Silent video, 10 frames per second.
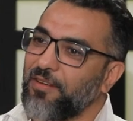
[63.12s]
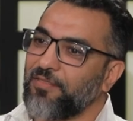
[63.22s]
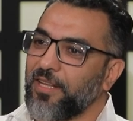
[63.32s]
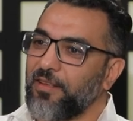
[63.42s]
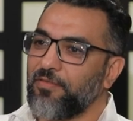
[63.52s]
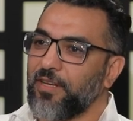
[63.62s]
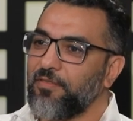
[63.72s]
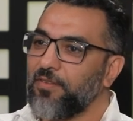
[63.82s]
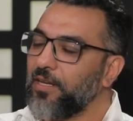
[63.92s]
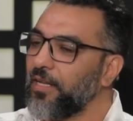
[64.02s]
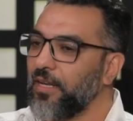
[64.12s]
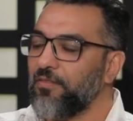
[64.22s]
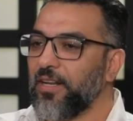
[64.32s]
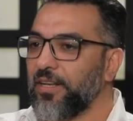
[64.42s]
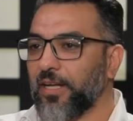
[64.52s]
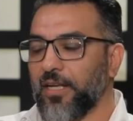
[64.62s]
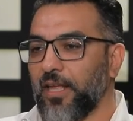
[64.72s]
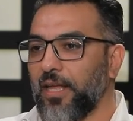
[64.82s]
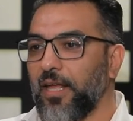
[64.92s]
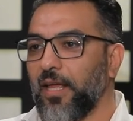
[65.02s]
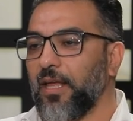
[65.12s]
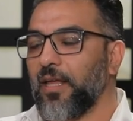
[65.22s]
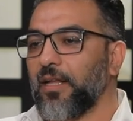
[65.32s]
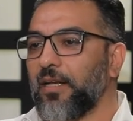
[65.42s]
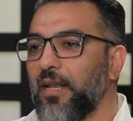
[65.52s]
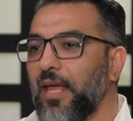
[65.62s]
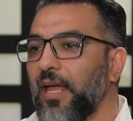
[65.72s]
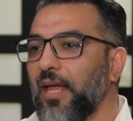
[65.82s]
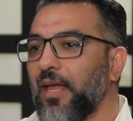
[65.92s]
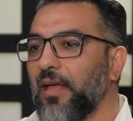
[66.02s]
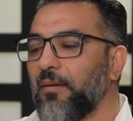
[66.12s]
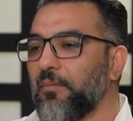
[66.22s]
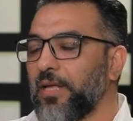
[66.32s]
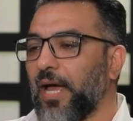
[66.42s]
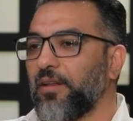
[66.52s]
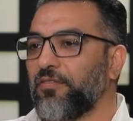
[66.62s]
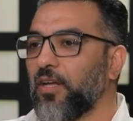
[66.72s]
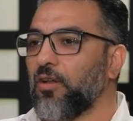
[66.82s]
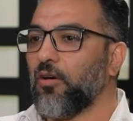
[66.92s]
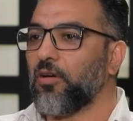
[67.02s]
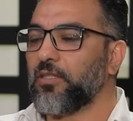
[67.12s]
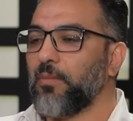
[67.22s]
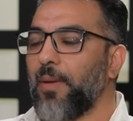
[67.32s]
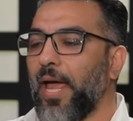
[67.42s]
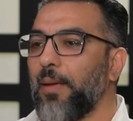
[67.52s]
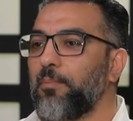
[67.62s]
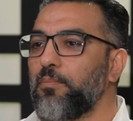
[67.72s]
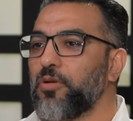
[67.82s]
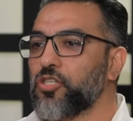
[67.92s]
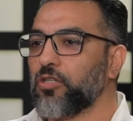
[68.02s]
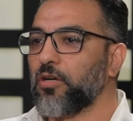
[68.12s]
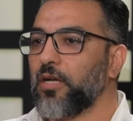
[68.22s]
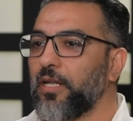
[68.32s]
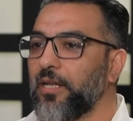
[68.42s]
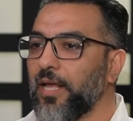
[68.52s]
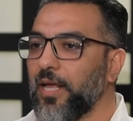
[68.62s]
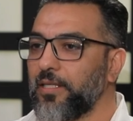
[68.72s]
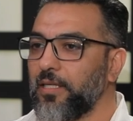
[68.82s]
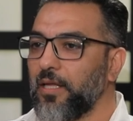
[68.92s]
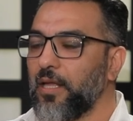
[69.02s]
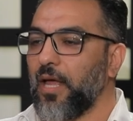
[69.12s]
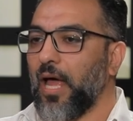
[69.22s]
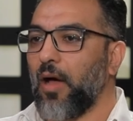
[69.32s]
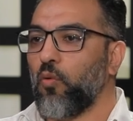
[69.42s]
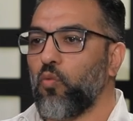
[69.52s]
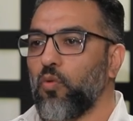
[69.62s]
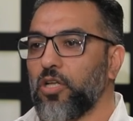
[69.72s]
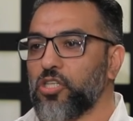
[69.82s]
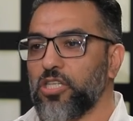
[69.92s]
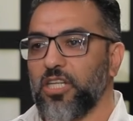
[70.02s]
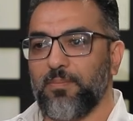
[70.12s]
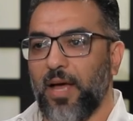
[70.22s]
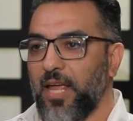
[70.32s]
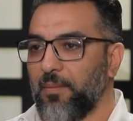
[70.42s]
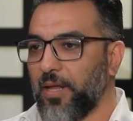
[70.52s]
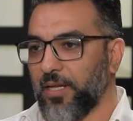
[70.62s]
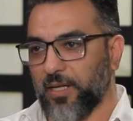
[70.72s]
بقى في الايه في الليفل الليفل النكد انا لا يعني في علاقاتي ما بحبش الراجل النكدي او الشريك معايا يبقى